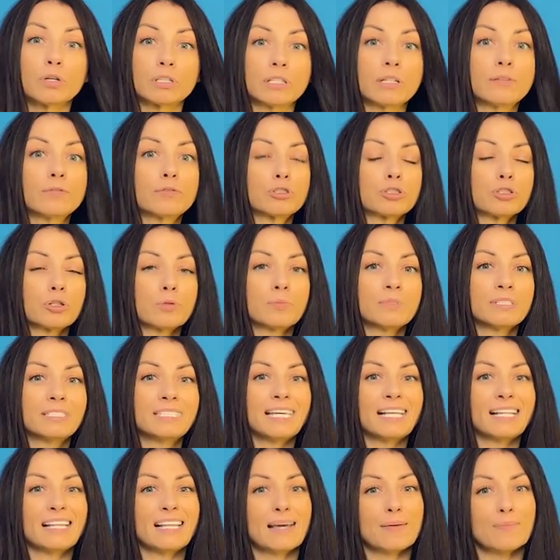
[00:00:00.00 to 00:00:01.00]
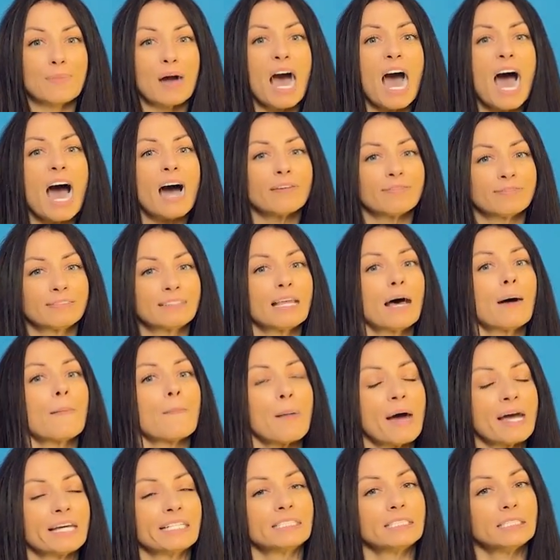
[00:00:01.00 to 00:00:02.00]
того, что мы делаем
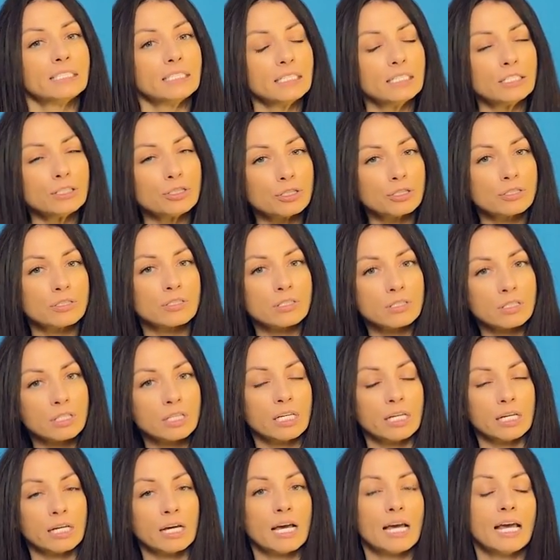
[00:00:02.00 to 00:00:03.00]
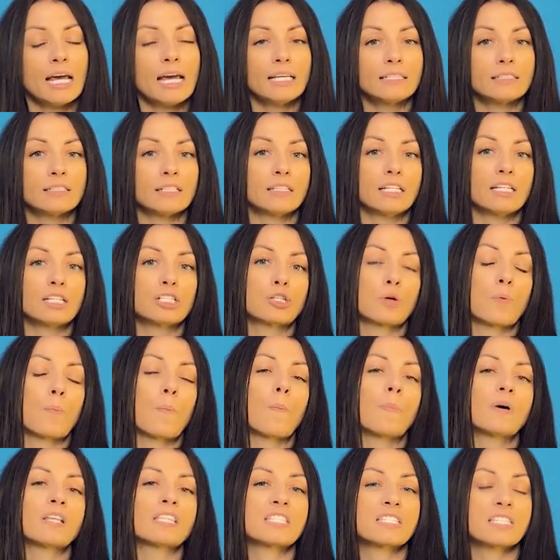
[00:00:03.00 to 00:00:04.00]
автоматически, это наш
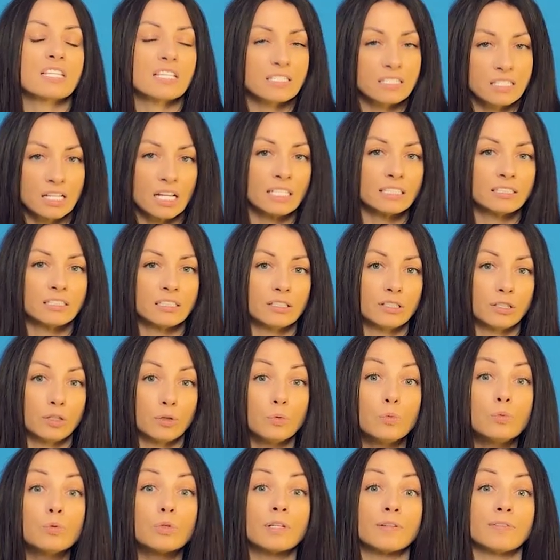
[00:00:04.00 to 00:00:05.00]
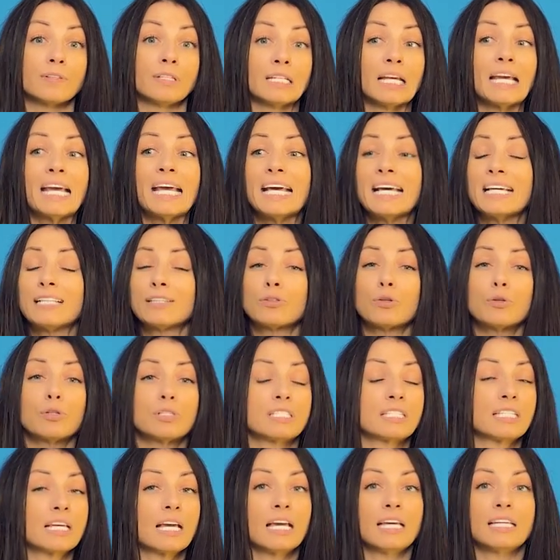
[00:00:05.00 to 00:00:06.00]
подсознательный уровень. То
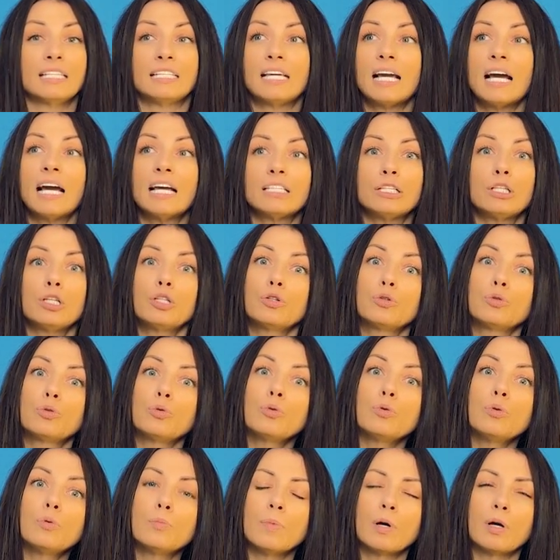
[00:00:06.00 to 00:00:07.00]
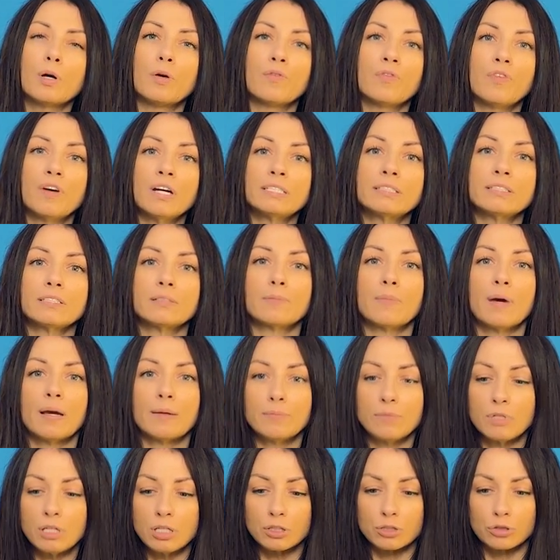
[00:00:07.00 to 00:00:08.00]
есть я не думаю в этот
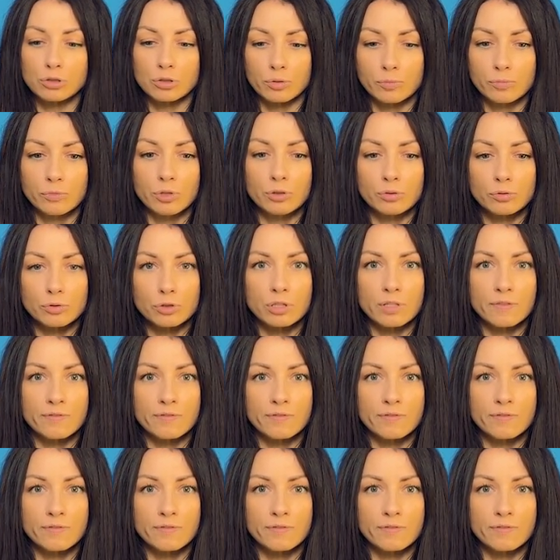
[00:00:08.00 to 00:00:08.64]
момент, что мне нужно